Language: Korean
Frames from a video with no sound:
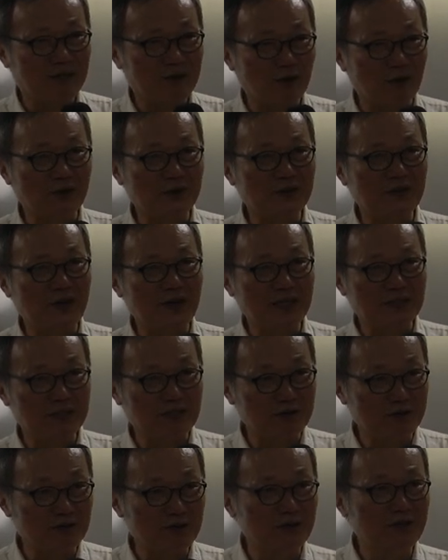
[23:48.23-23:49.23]
권태에
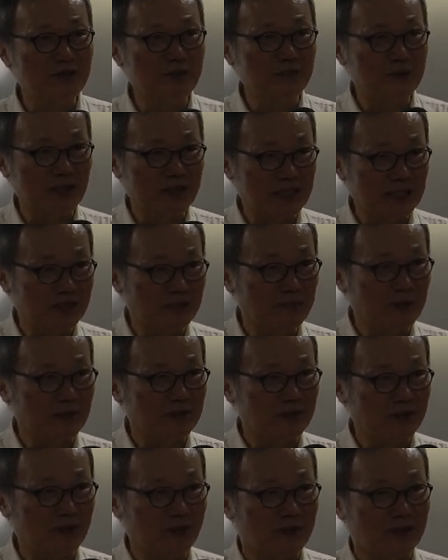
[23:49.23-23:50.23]
짓눌려
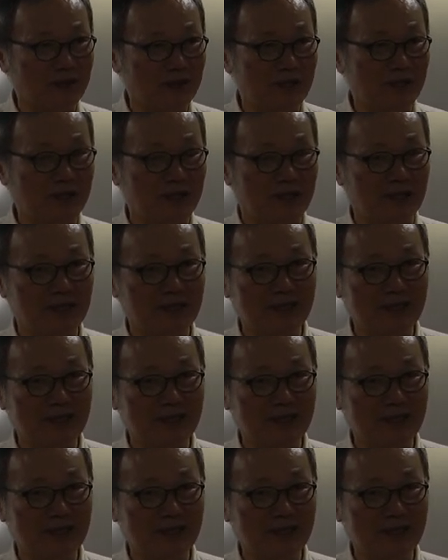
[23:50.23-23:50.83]
있으면서 예.